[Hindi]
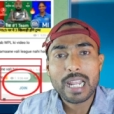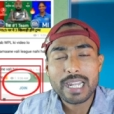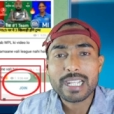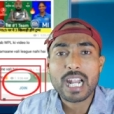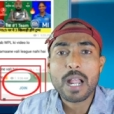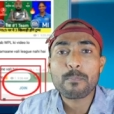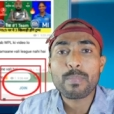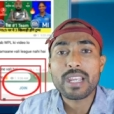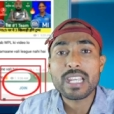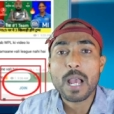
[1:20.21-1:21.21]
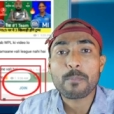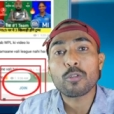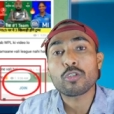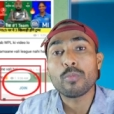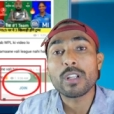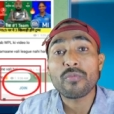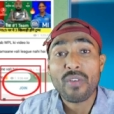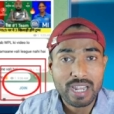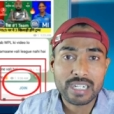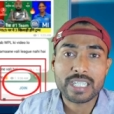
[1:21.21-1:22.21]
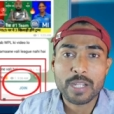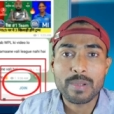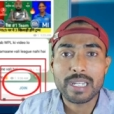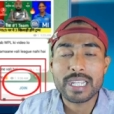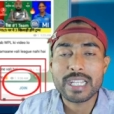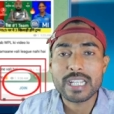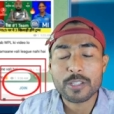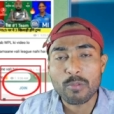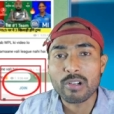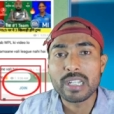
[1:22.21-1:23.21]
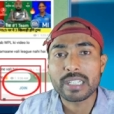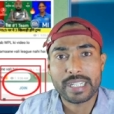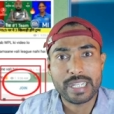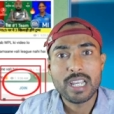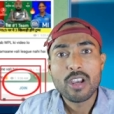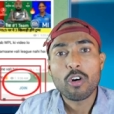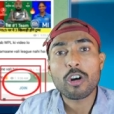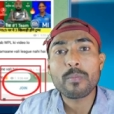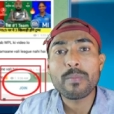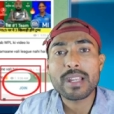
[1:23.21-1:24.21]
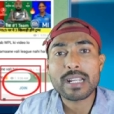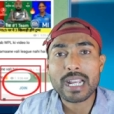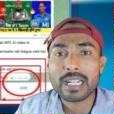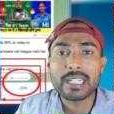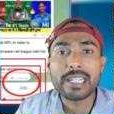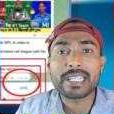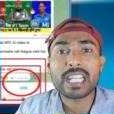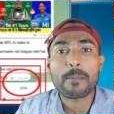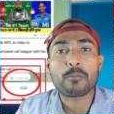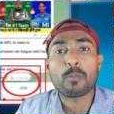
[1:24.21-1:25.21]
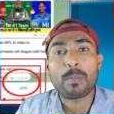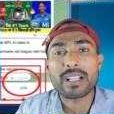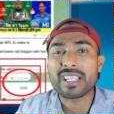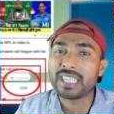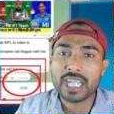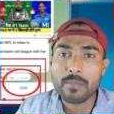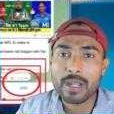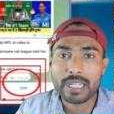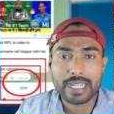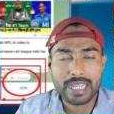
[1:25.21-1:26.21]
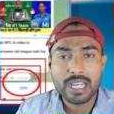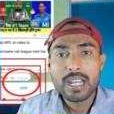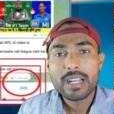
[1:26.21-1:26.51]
टेलीग्राम पे ही आपको जो मेरी फाइनल टीम मिलेगी स्मॉल लीग की और मेगा ग्रीड लीग की आपको पांच छह टीम मिलेंगी